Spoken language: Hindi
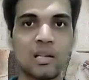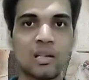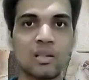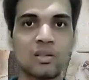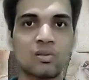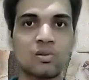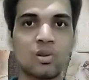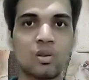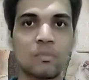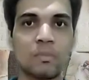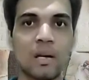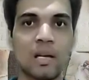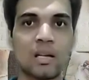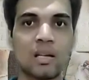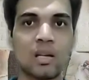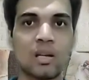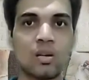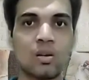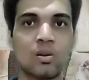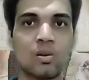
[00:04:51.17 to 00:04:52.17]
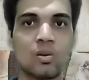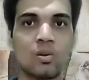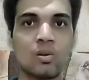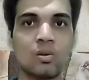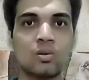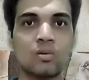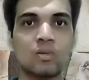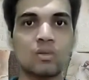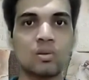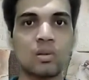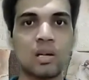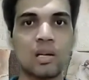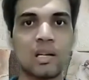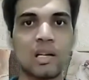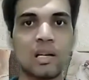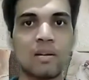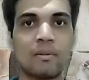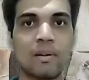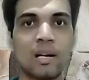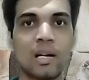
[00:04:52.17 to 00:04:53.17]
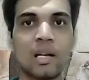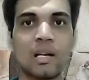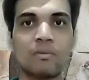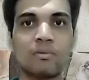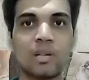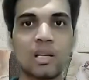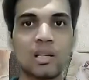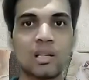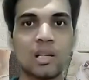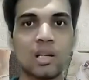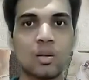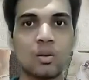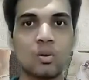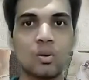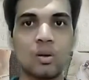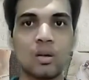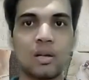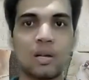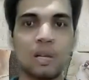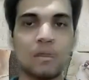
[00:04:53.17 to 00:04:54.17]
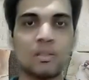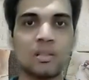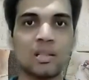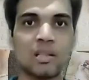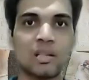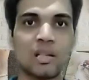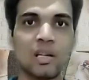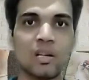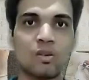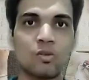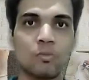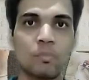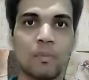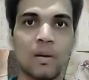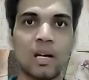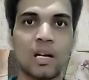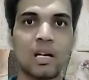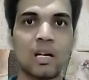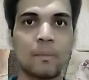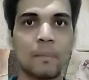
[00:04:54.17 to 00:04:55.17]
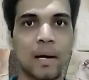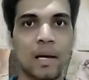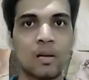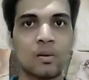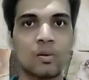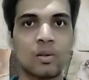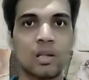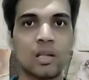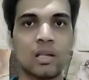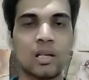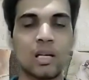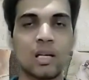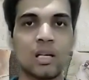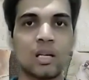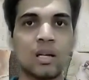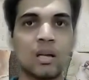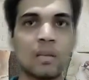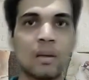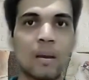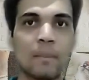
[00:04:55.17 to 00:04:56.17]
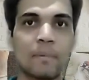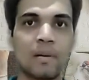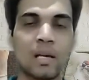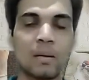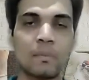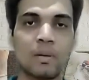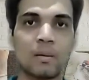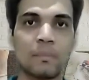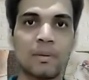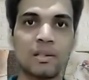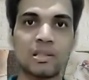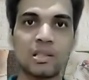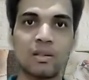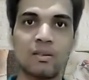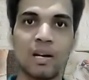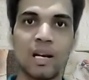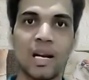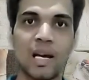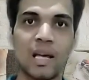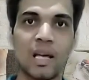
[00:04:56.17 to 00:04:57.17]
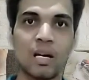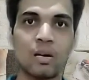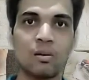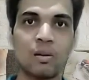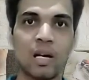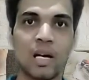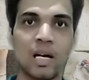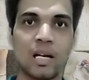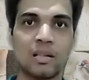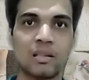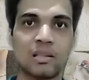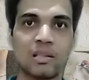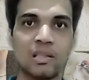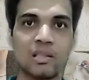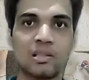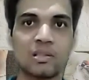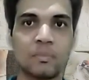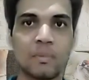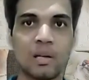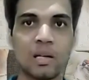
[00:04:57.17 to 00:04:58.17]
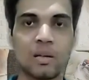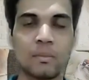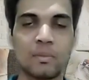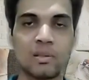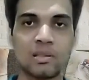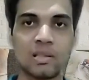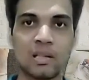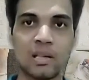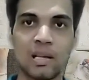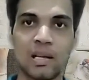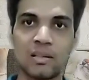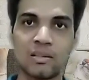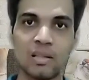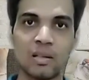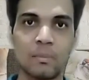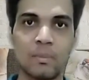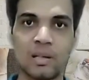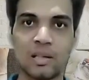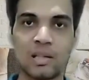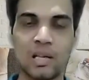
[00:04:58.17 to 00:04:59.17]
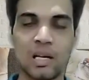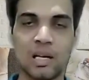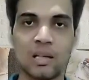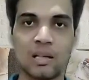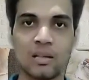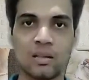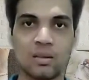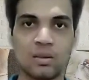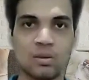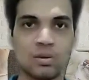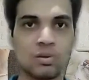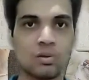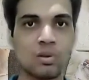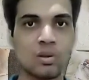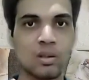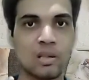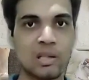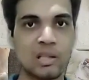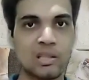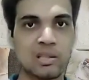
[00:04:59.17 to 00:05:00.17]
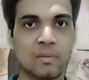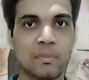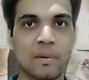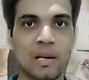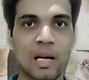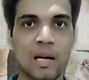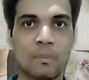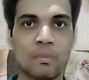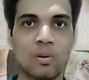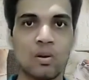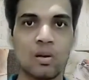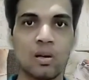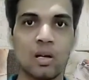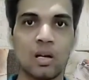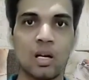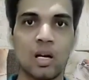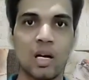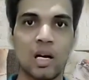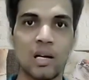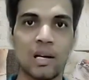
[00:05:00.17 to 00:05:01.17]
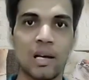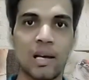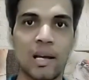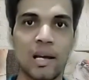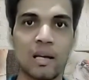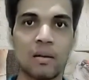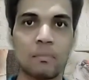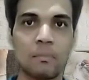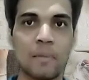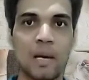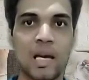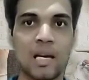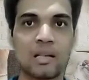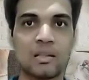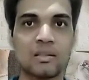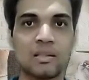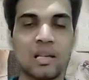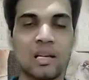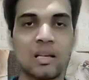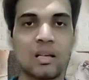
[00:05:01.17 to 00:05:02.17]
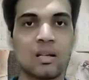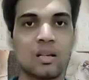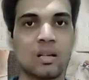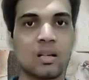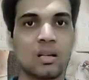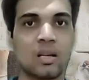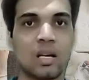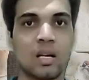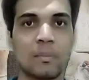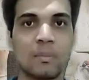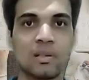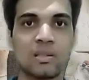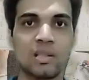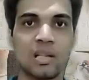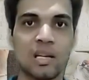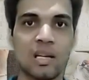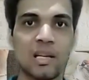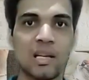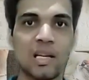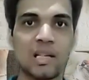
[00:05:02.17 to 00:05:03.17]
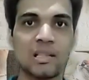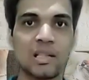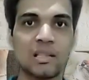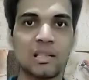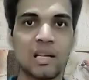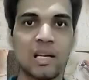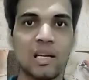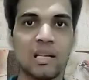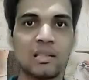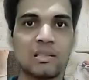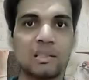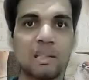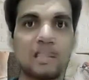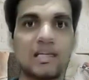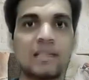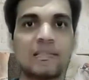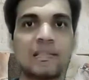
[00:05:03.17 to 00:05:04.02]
आई किस्तक बैंकिंग को शुरू करने वाले व्यक्ति को कमीशन के रूप में कमाई होती है अब आपके मन में सवाल आया होगा कि इसमें कमीशन कैसे मिलता है तो दोस्तों इसमें आपको हर एक बैंक से कमीशन दिया जाता है